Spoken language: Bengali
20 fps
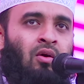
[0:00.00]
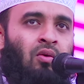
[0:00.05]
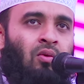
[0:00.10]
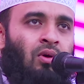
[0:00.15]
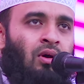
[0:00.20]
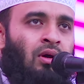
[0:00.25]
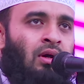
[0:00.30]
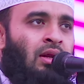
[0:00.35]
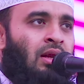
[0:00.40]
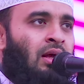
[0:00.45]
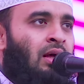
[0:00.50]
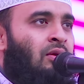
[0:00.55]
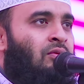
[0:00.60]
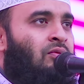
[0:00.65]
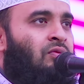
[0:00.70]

ولا